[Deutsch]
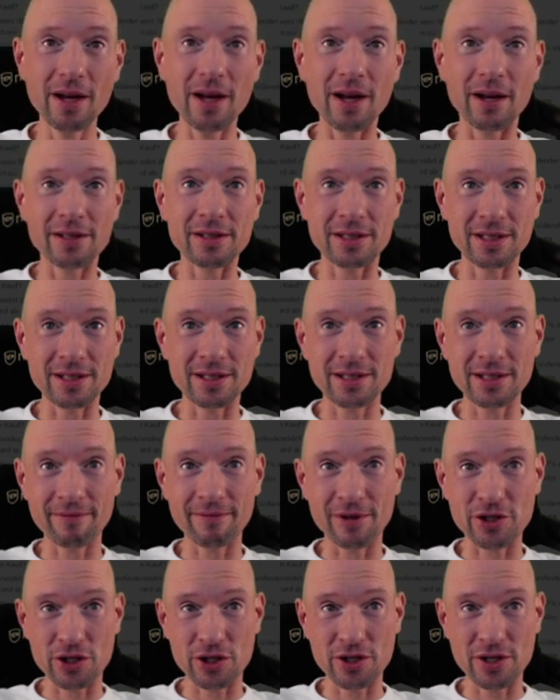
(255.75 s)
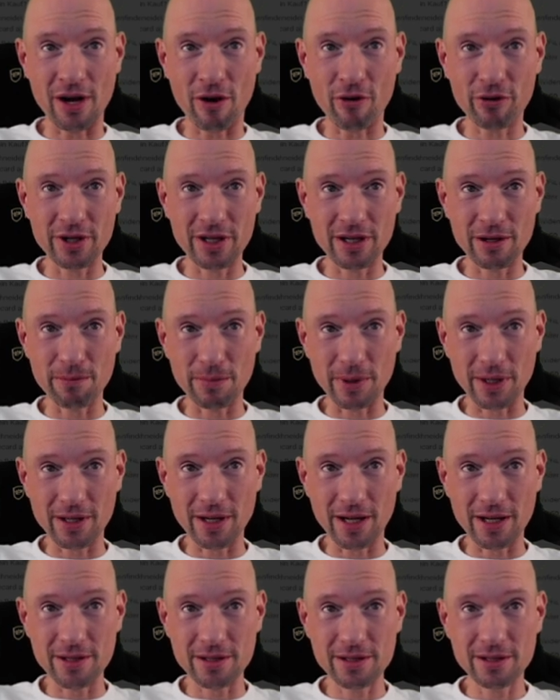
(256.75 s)
Es ist wahrscheinlich auch jedem
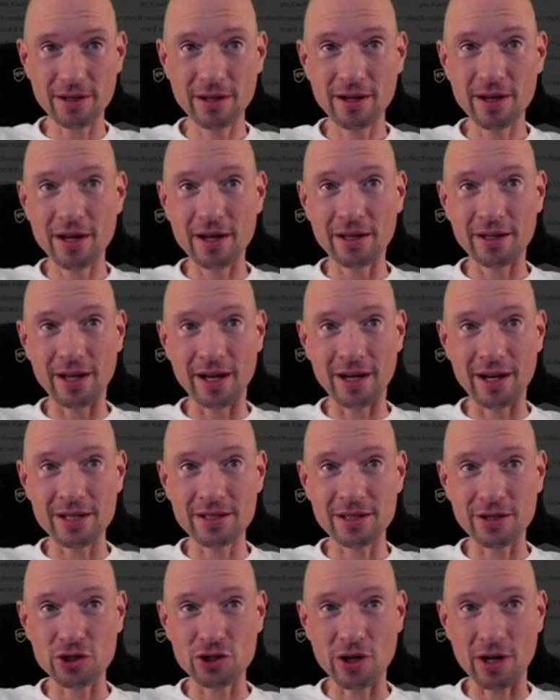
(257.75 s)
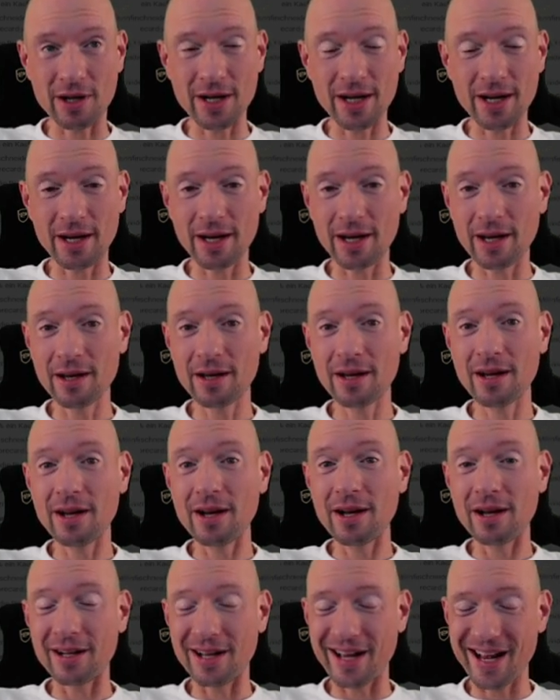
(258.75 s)
bekannt, der letzte Shanghai,
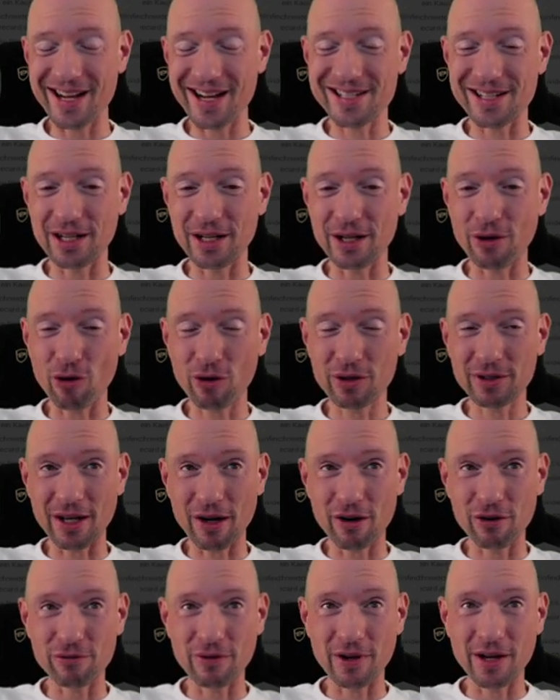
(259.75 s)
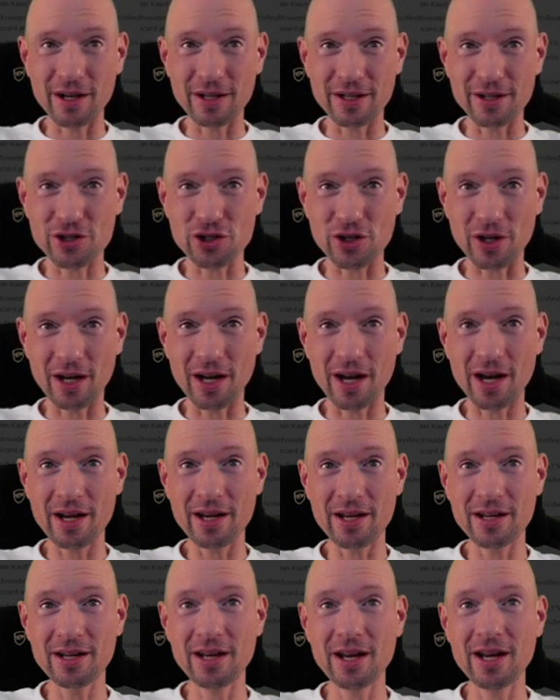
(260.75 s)
der letzte Lockdown war in
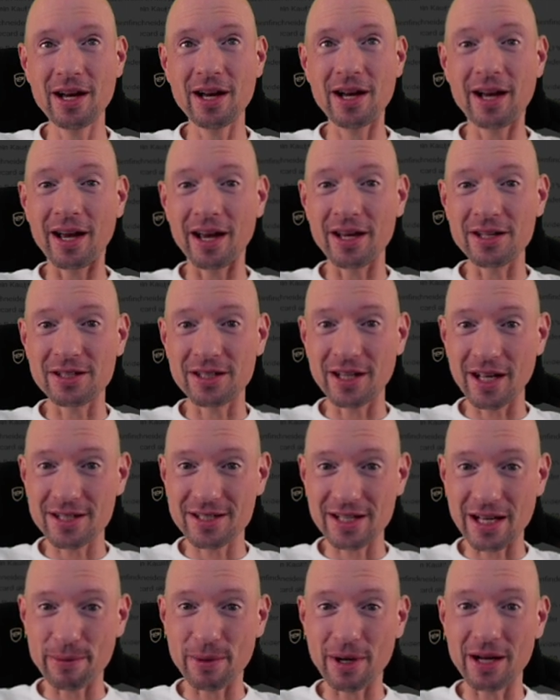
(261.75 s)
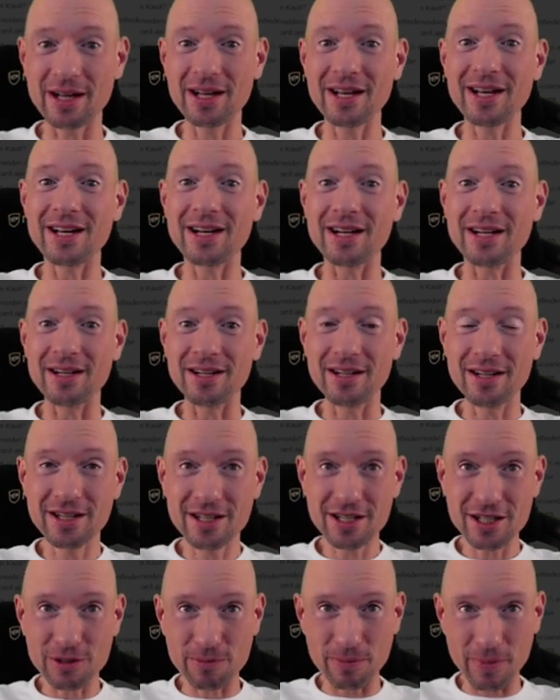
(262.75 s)
Shanghai, ist jetzt aber
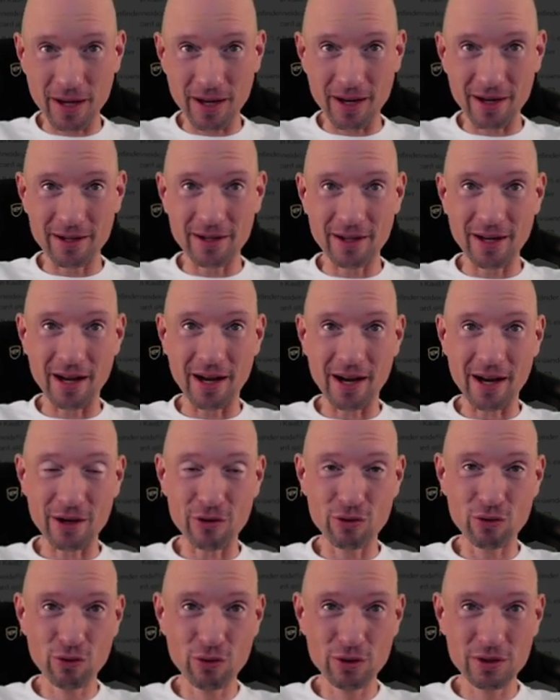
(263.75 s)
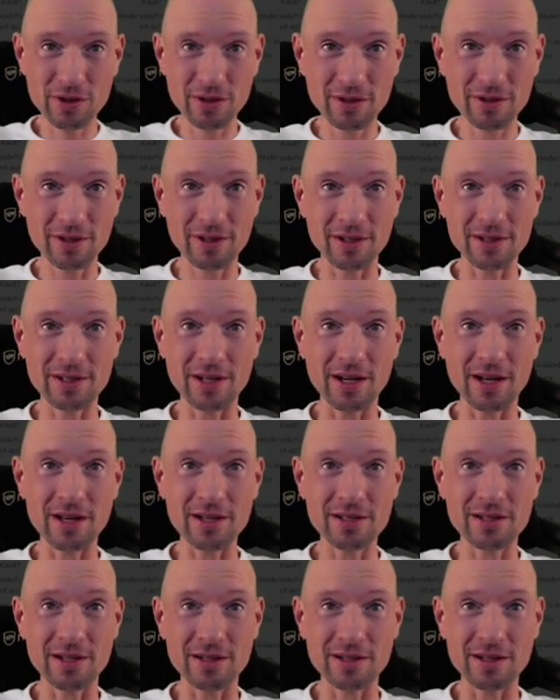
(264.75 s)
nicht mehr akut. Das
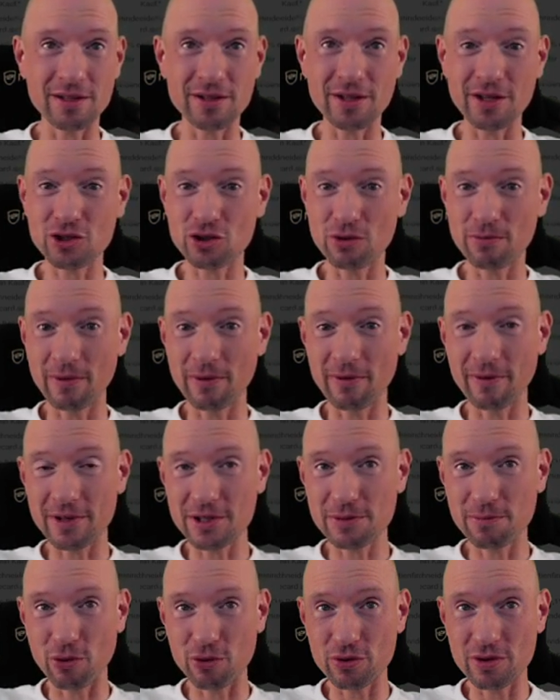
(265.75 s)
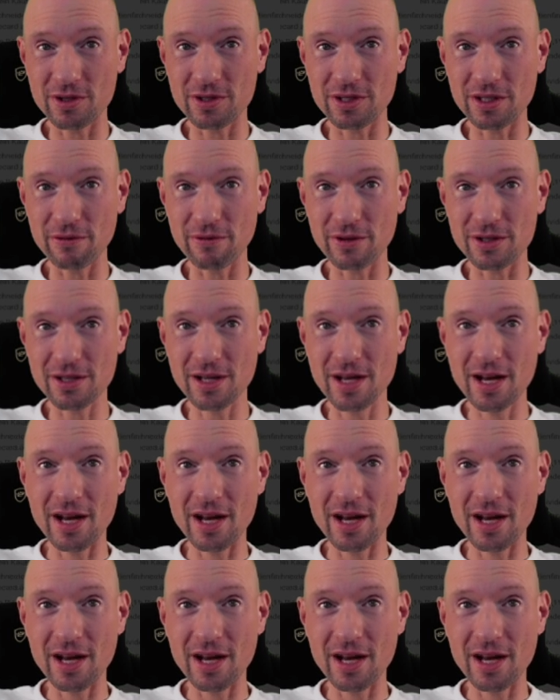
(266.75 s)
heißt, das ist jetzt schon mal was Positives.